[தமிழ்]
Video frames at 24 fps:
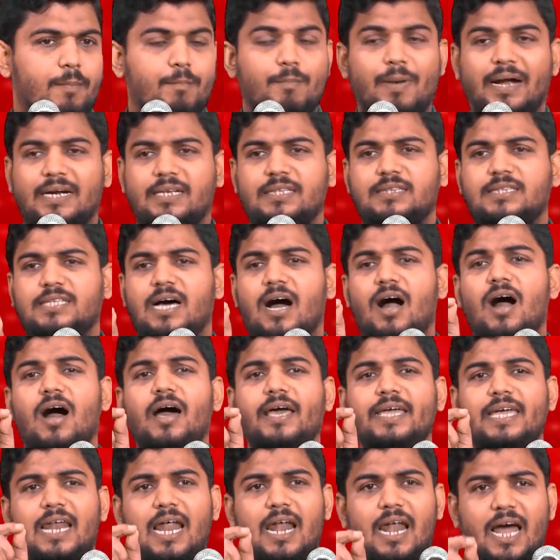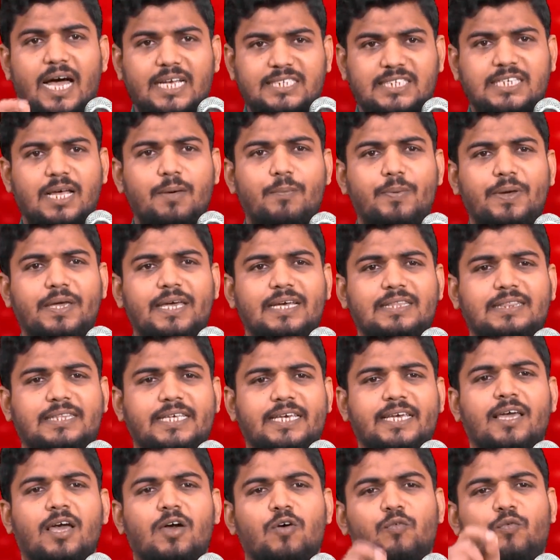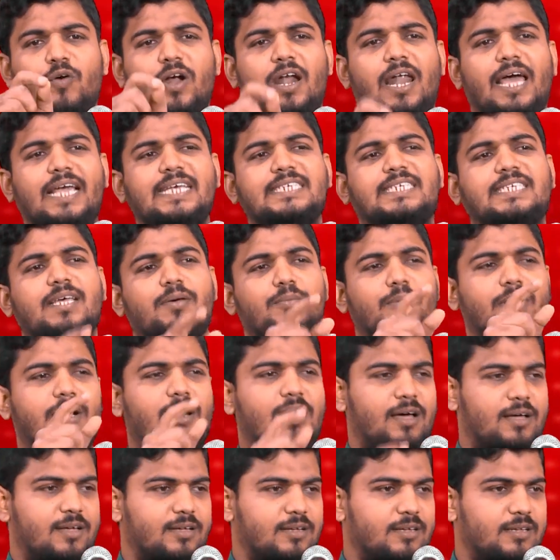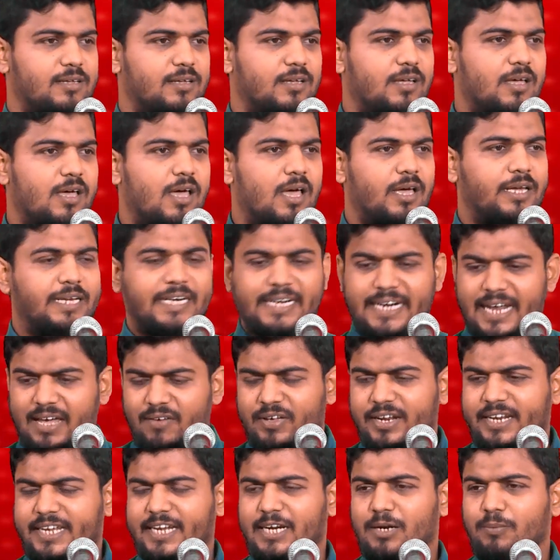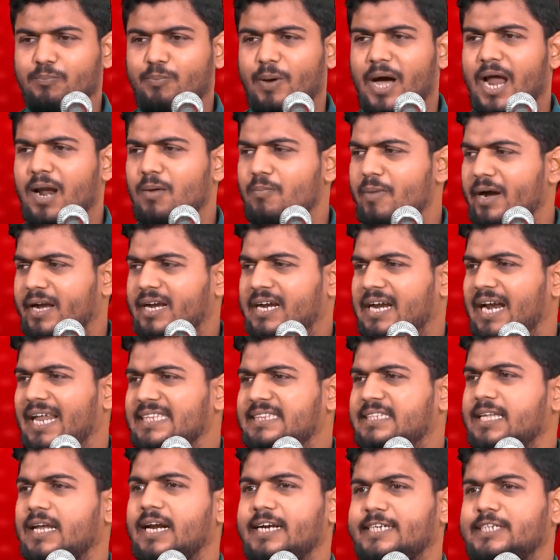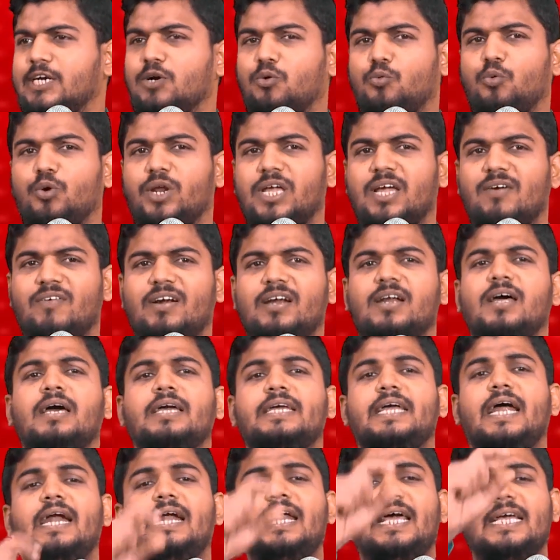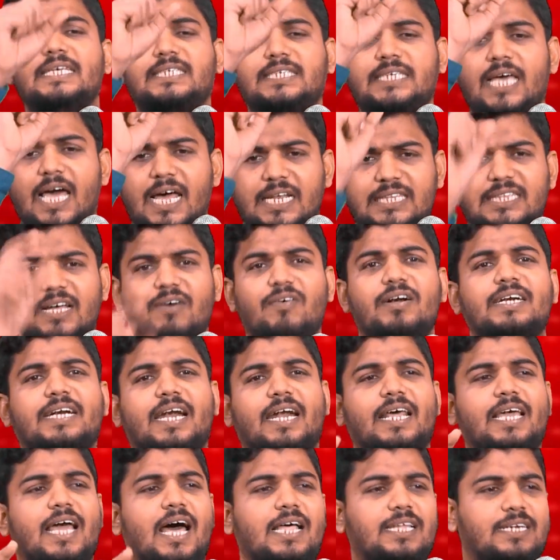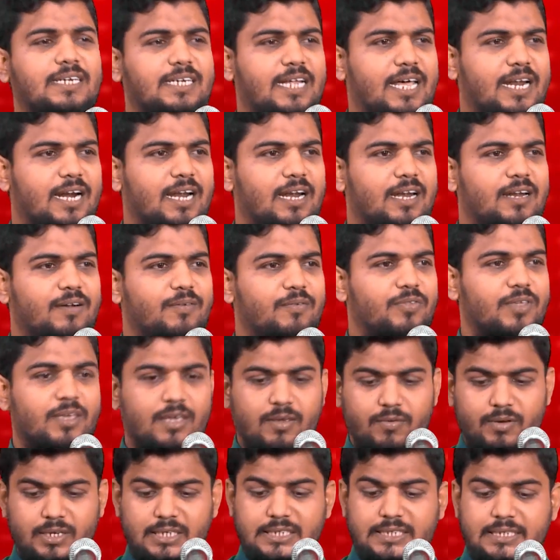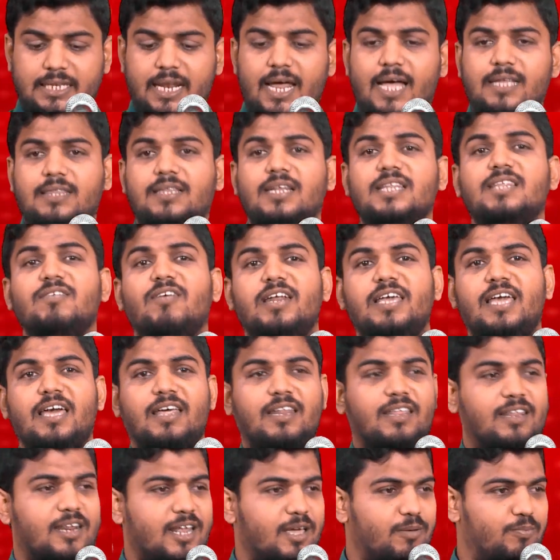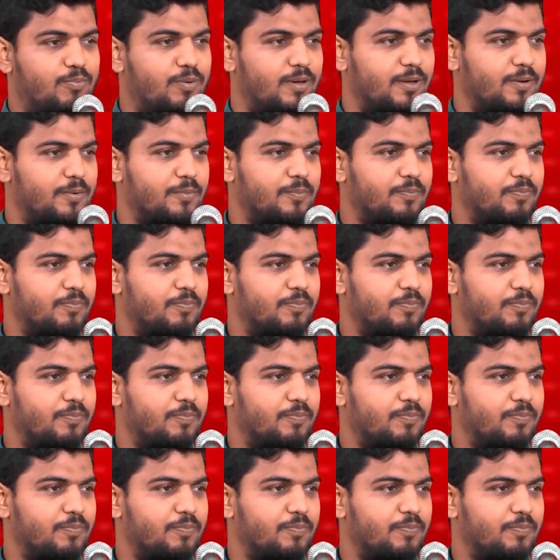மந்தா இலல் அசபியத்தி ஃபலைசமின்னா இனவெறியின் பால் மக்களை திரட்டக்கூடியவன் என்னை சேர்ந்தவன் கிடையாது என்றார்கள் இவன் இஸ்லாத்திலிருந்து வெளியேறான் இப்ப